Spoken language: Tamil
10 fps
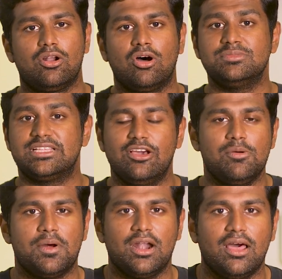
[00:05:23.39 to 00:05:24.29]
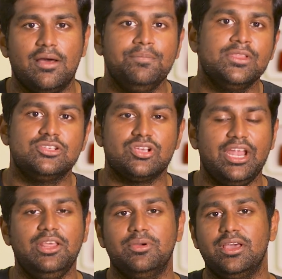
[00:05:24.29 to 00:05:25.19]
ராம்ஸ் தேவைப்படலாம் ஸோ
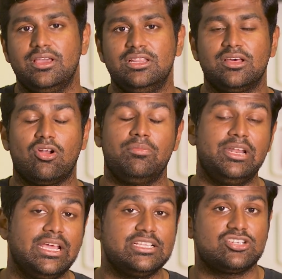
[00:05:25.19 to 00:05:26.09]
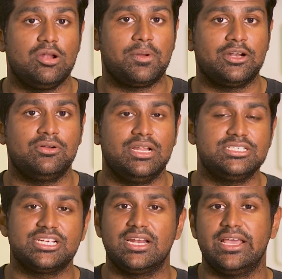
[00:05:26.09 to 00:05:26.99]
எனிவே இந்த ராமை நீங்கள் இன்ஸ்டால் பண்ணணும்னு
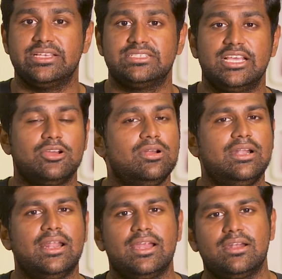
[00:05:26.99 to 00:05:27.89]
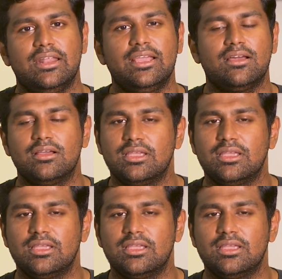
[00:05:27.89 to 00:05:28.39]
நினச்சிங்கன்னா எக்ஸ்டிஏக்குள்ள டைரக்ட் லிங்க்